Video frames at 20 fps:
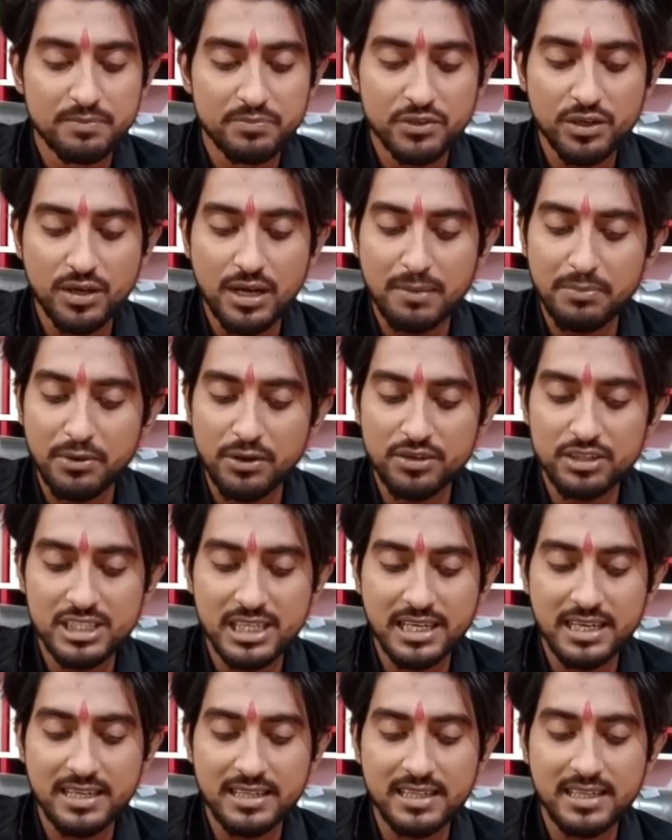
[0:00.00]
तो आप लोग
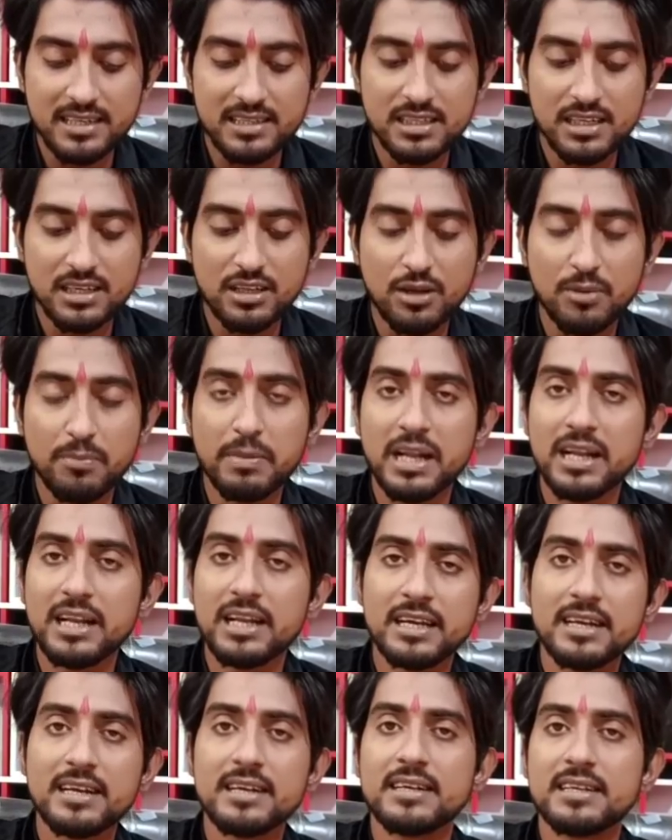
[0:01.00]
जाके देख सकते हो मैं
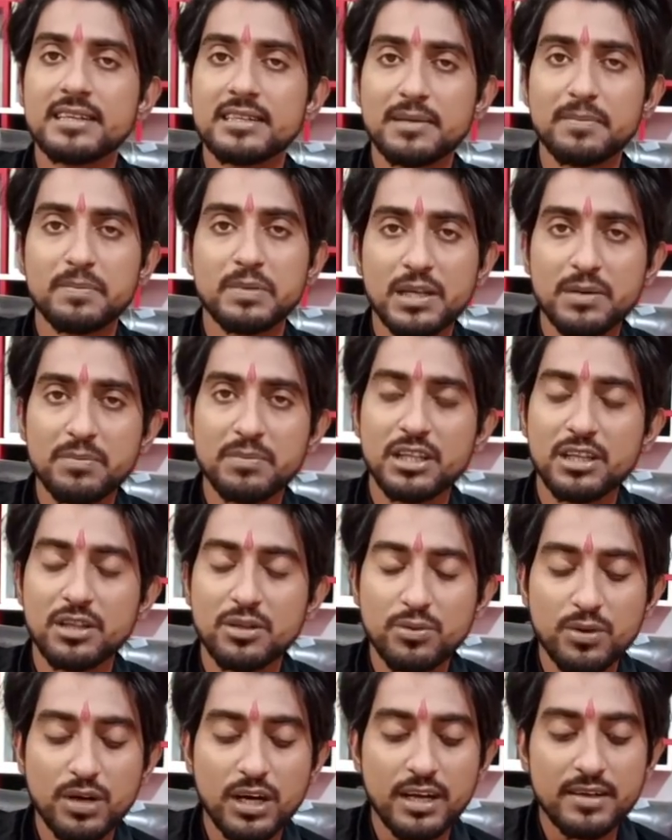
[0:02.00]
लिंक डिस्क्रिप्शन में दे
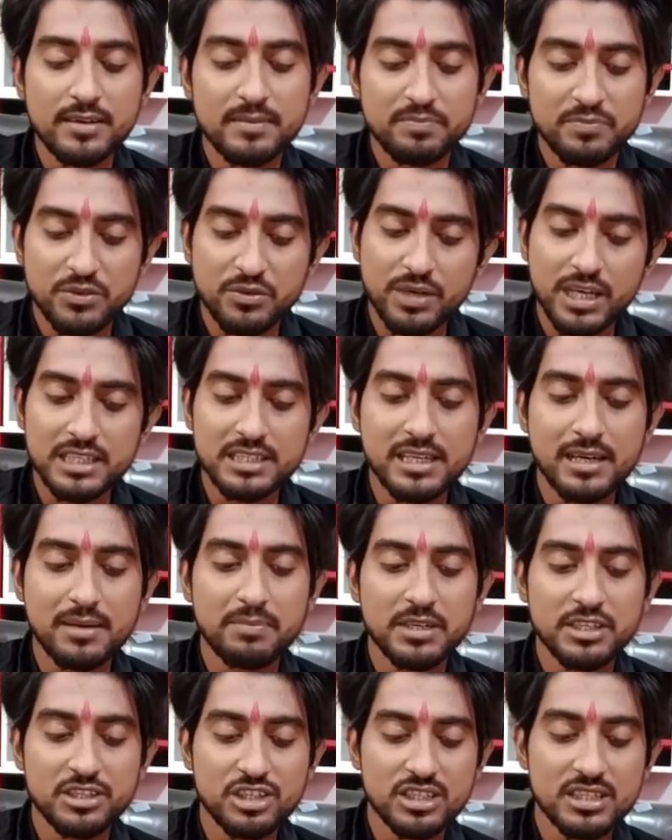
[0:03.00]
दूंगा वहाँ से आप
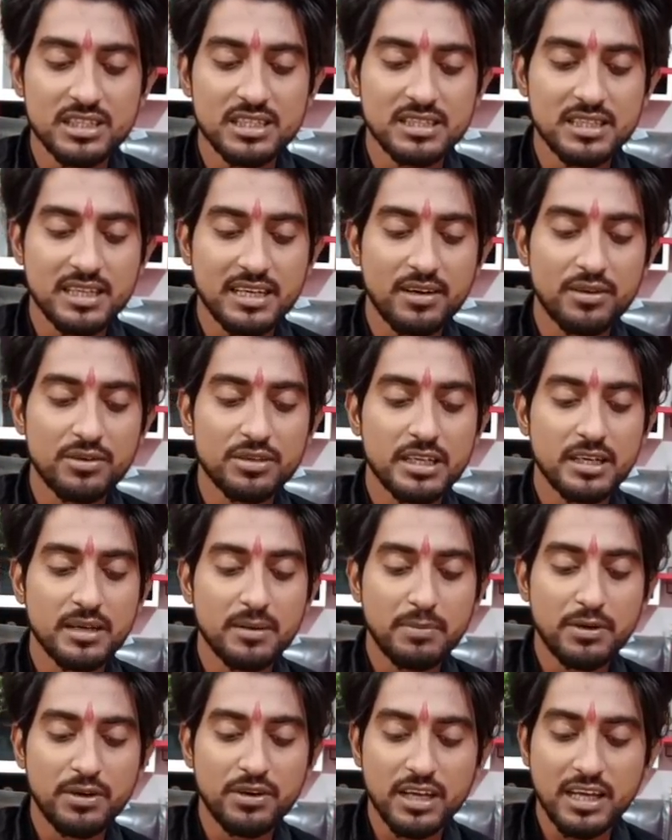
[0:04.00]
अच्छे से चेकआउट कर
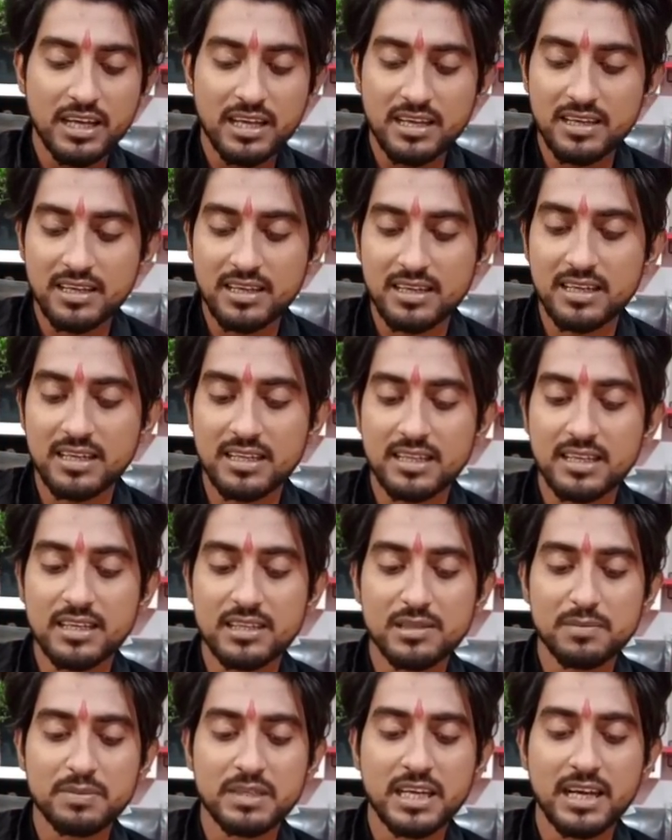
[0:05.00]
पाओगे कि कितने
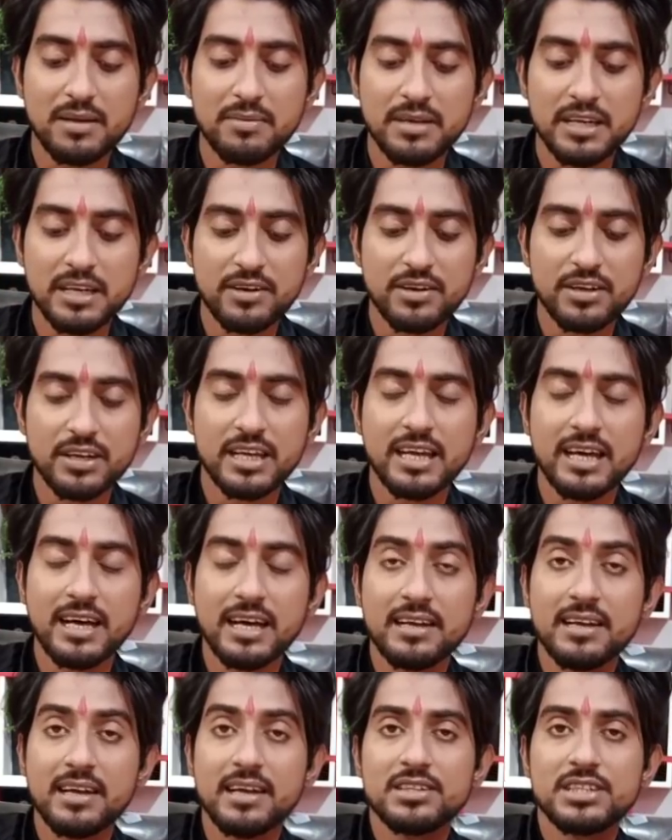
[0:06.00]
सब्सक्राइबर हैं और क्या
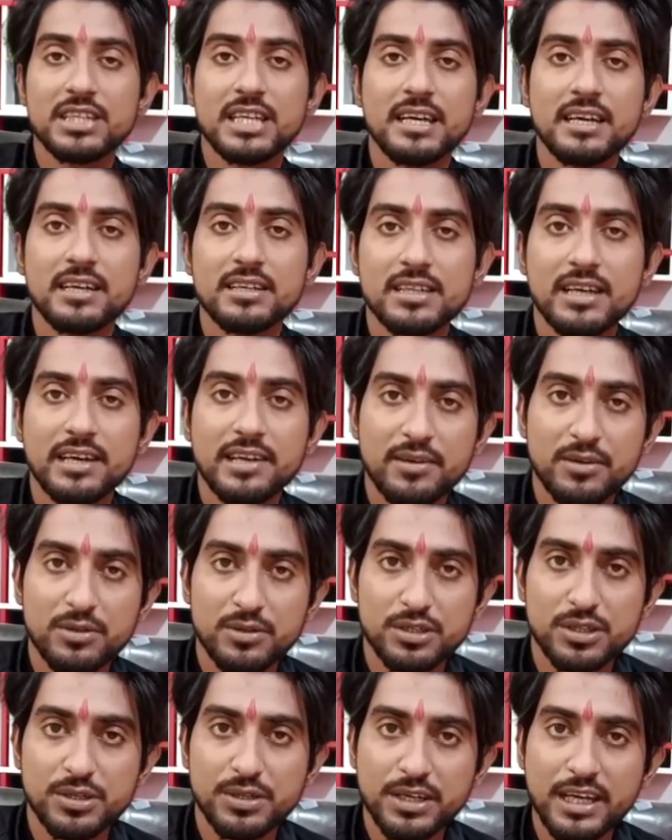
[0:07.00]
कैसे है सारा
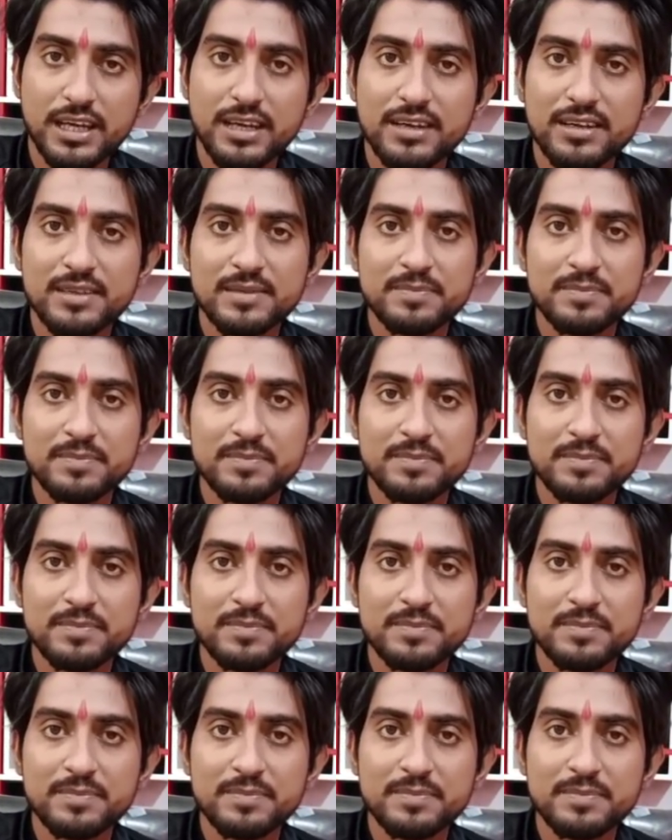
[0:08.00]
कुछ ओके